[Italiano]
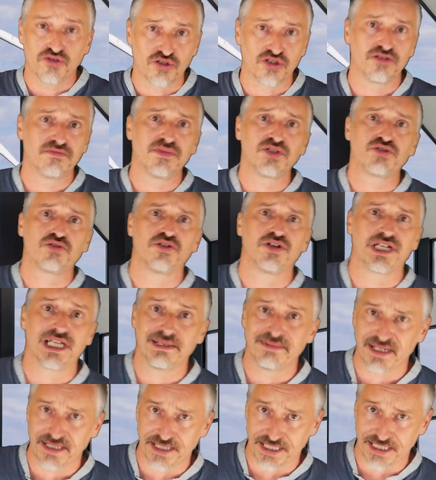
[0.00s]
sono motori
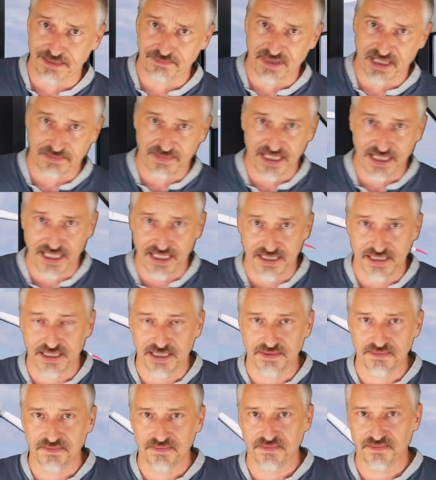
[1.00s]
a magneti
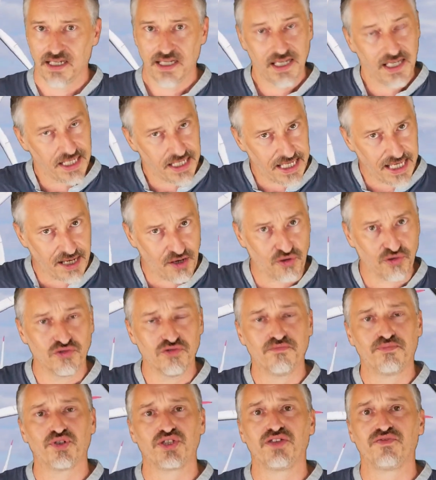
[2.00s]
permanenti e con
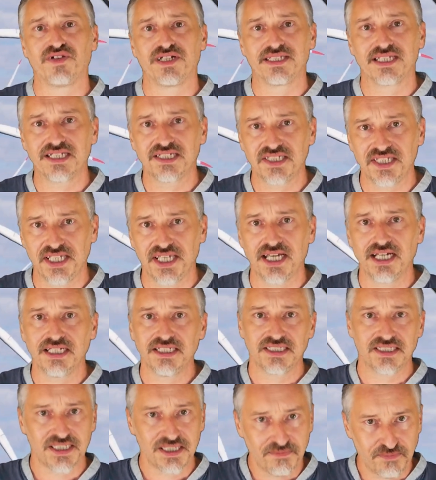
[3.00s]
un po' di fantasia
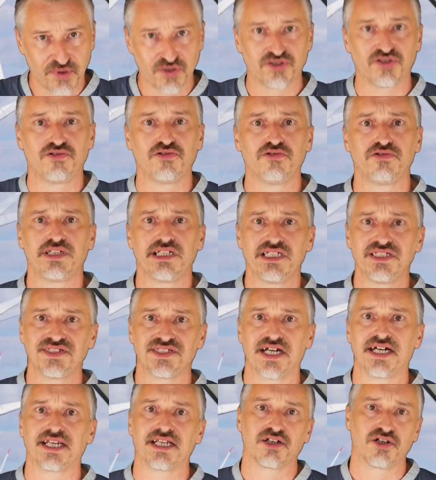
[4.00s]
si possono
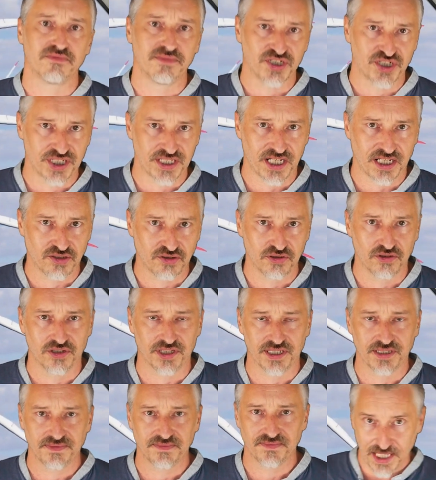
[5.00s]
utilizzare come
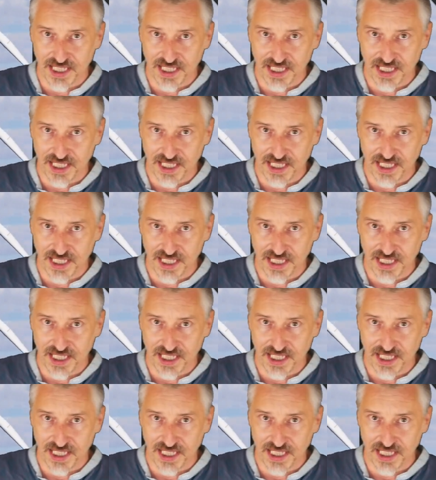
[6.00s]
generatori.